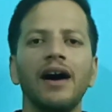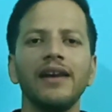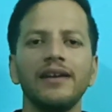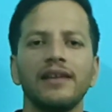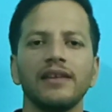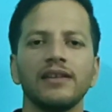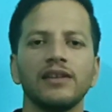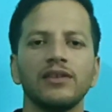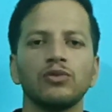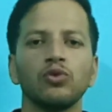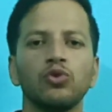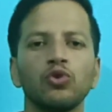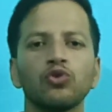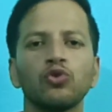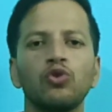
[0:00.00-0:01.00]
रिटर्न की तो
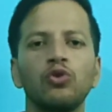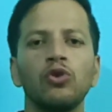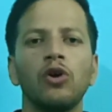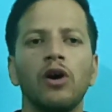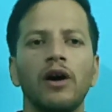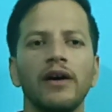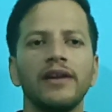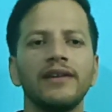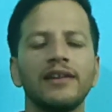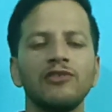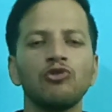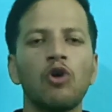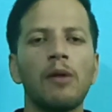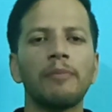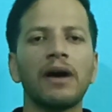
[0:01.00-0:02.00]
दोस्तों रिटर्न
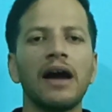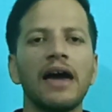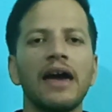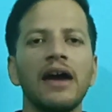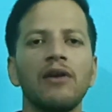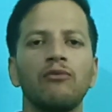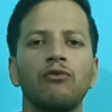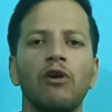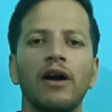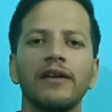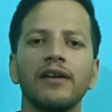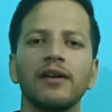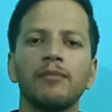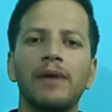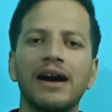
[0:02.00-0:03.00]
जो आपका है वो
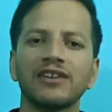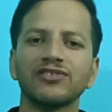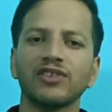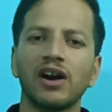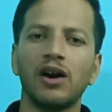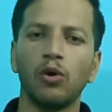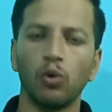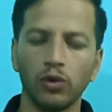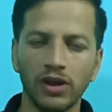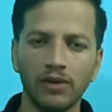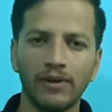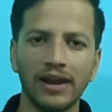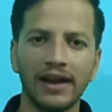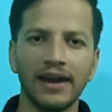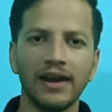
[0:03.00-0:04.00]
100 मार्क्स का होने
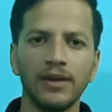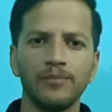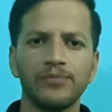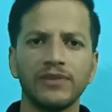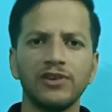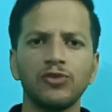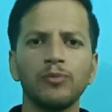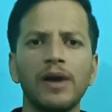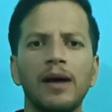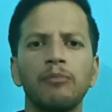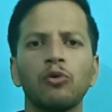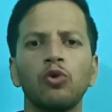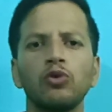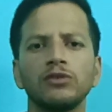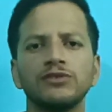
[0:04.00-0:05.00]
वाला है इसमें
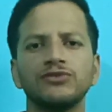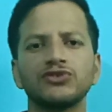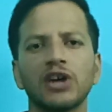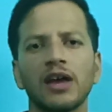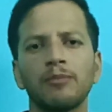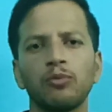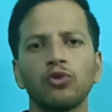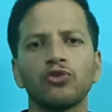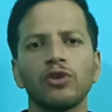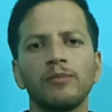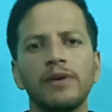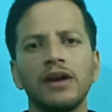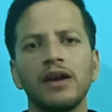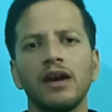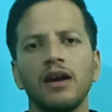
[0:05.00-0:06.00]
आपको चार पोर्शन
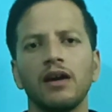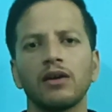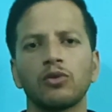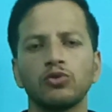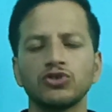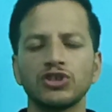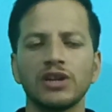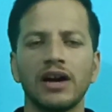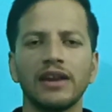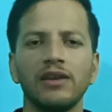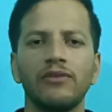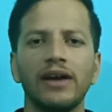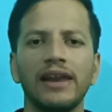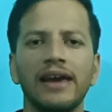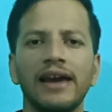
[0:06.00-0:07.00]
में क्वेश्चन आने
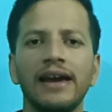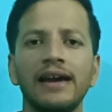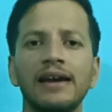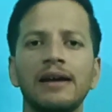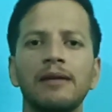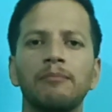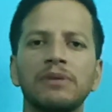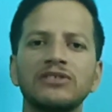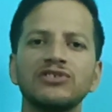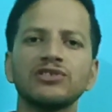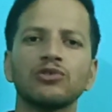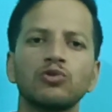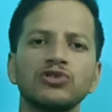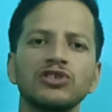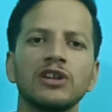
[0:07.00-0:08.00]
वाले हैं 25
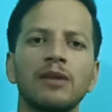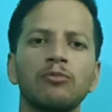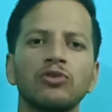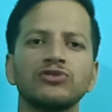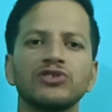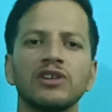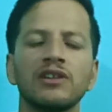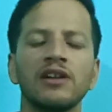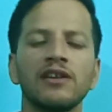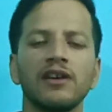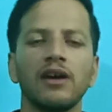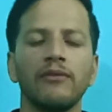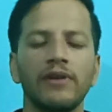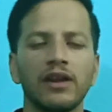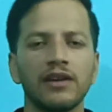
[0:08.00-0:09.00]
क्वेश्चन आपको जनरल
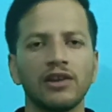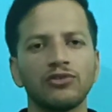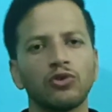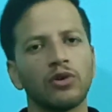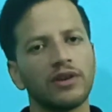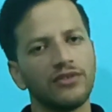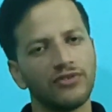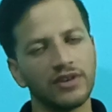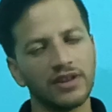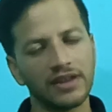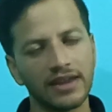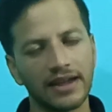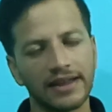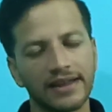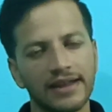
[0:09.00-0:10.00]
अवेयरनेस और रीजनिंग
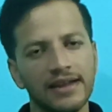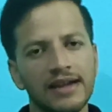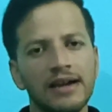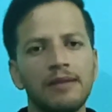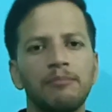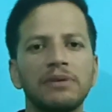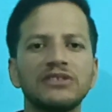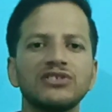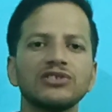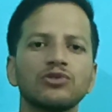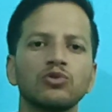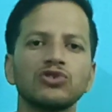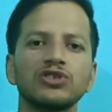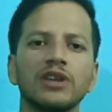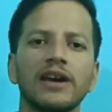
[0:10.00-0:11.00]
के आएंगे 25
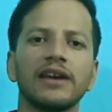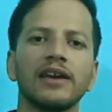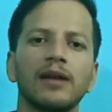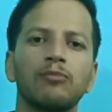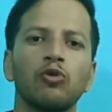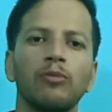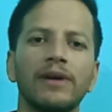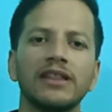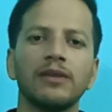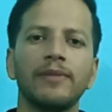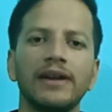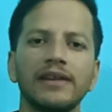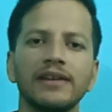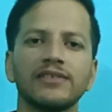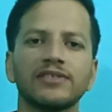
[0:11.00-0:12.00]
क्वेश्चन आएंगे आपको
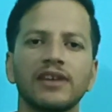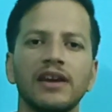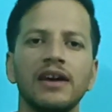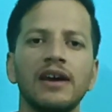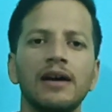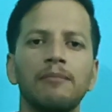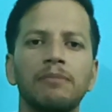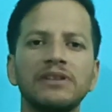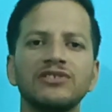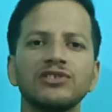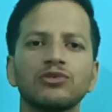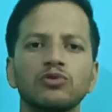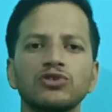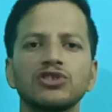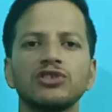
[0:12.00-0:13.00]
मैथमेटिक्स के
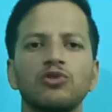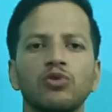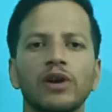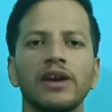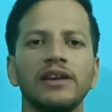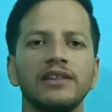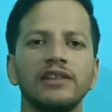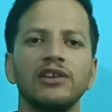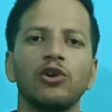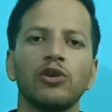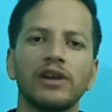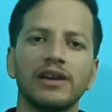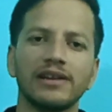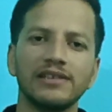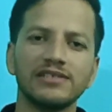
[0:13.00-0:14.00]
25 क्वेश्चन होंगे हिंदी और
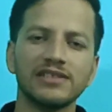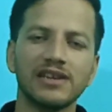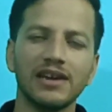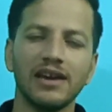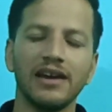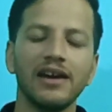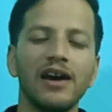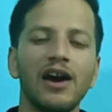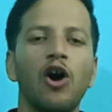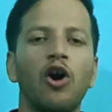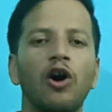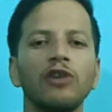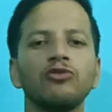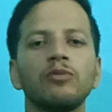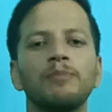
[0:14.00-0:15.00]
इंग्लिश के
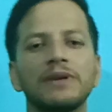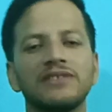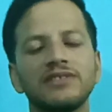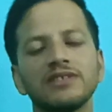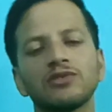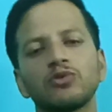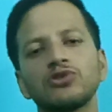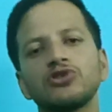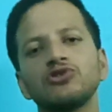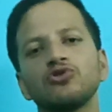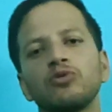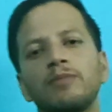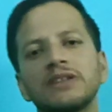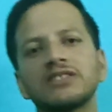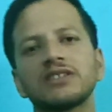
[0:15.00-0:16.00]
और जो 25 क्वेश्चन
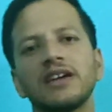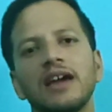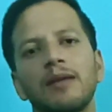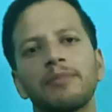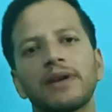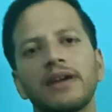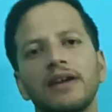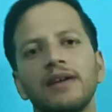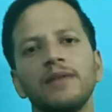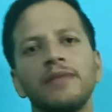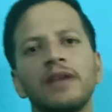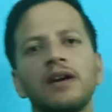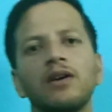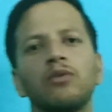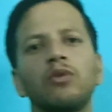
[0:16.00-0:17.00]
जो बच गए आपके
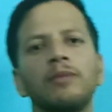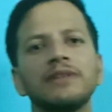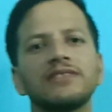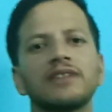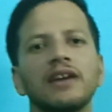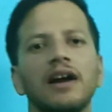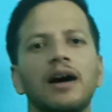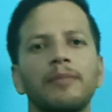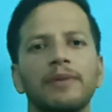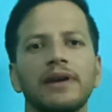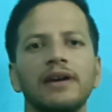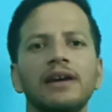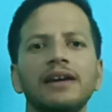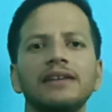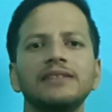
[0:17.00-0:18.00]
वो बच गए
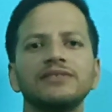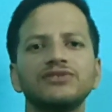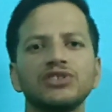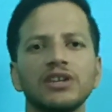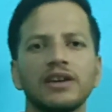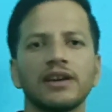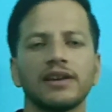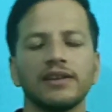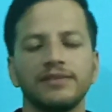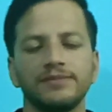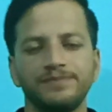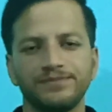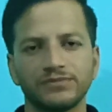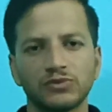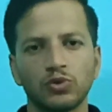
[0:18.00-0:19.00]
आपके जीके के
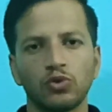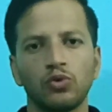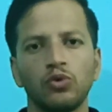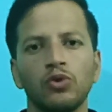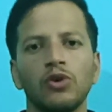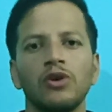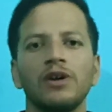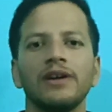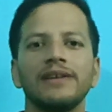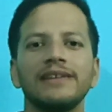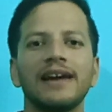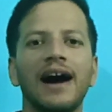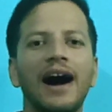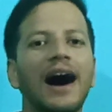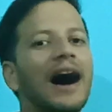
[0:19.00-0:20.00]
तो
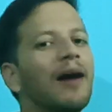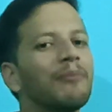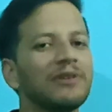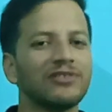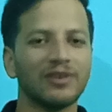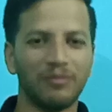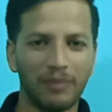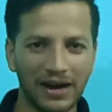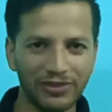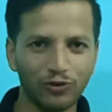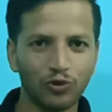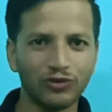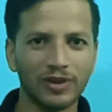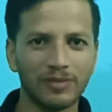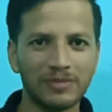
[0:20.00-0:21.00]
यहाँ आप इस बात
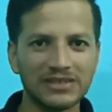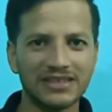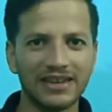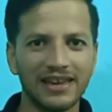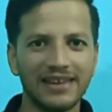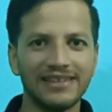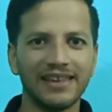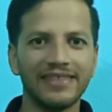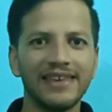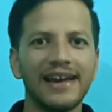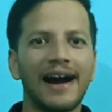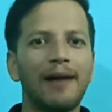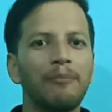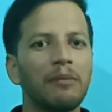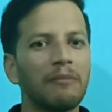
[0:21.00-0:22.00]
को समझ लें यदि
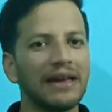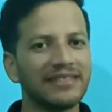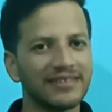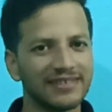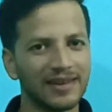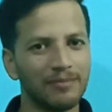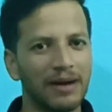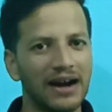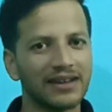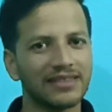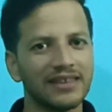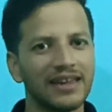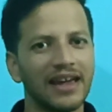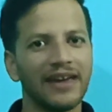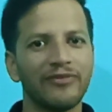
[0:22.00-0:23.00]
आप मैथ से
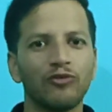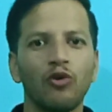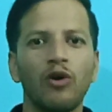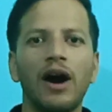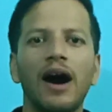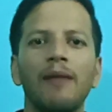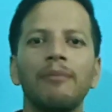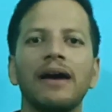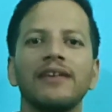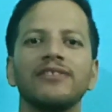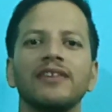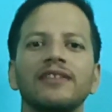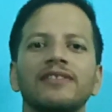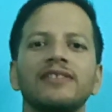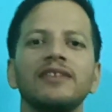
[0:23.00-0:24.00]
भागते हैं तो आप
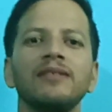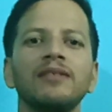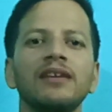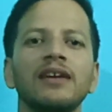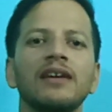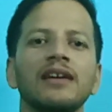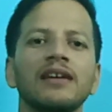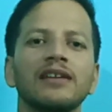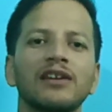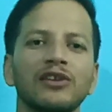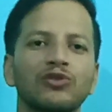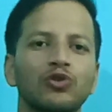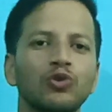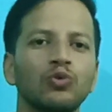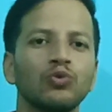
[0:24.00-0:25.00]
एसएससी के
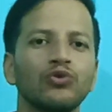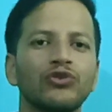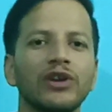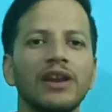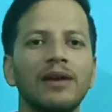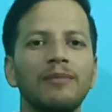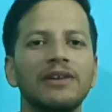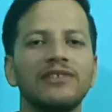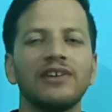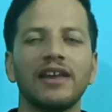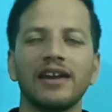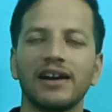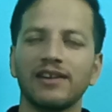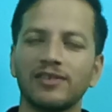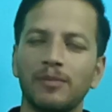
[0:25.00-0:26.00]
थ्रू सेना में
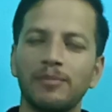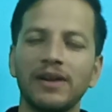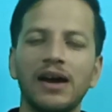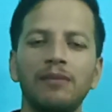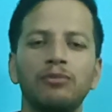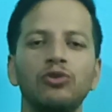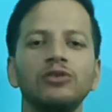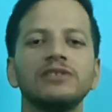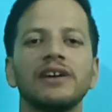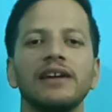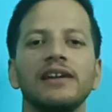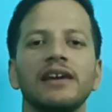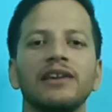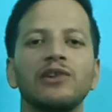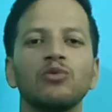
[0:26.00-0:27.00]
जाने का सपना भूल
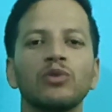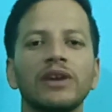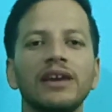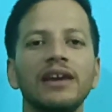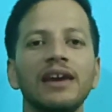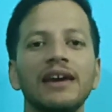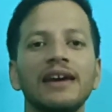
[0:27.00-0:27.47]
जाइए क्योंकि